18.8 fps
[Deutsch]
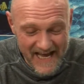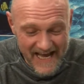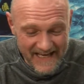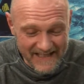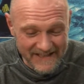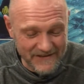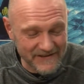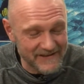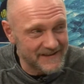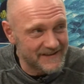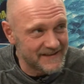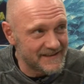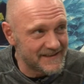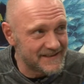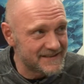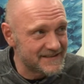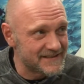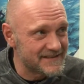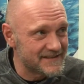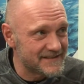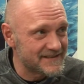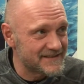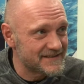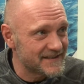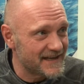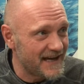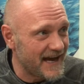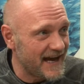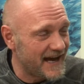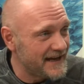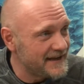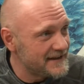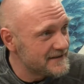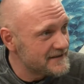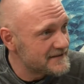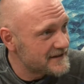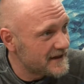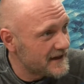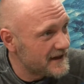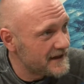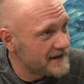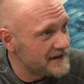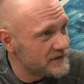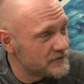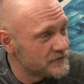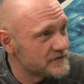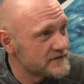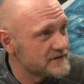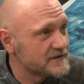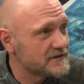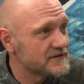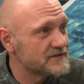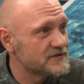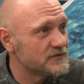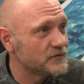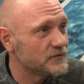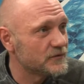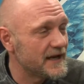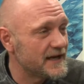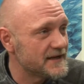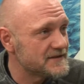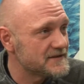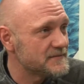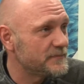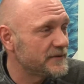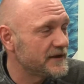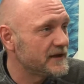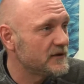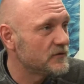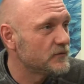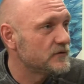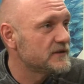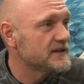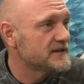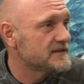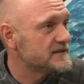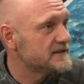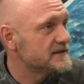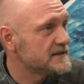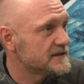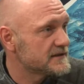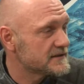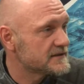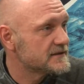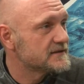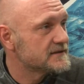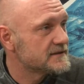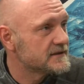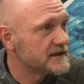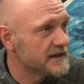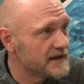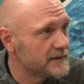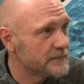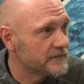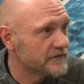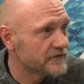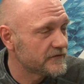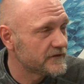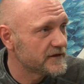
sondern es ist ein Teil unseres SB-Unterziehersystems, mhm.